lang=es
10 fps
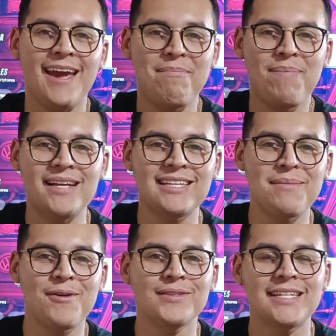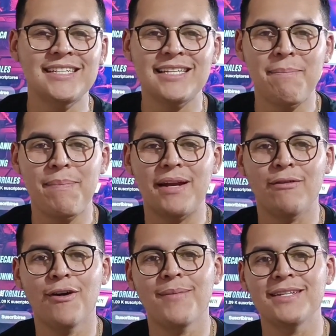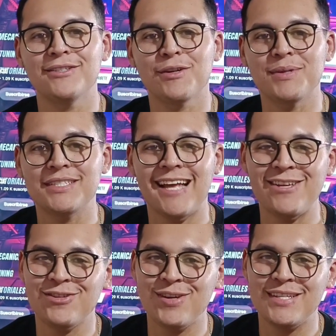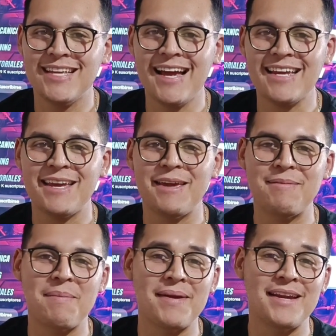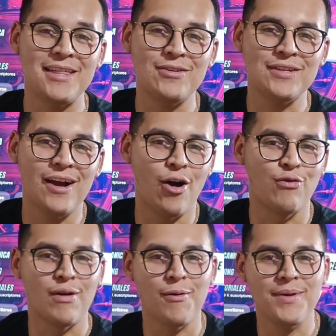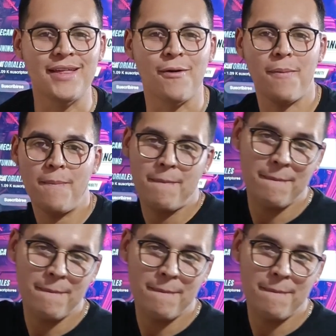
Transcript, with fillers: ¿Qué pasa amigos de HC Performance? ¿Cómo están? Yo soy Isaac y bienvenidos a un nuevo video.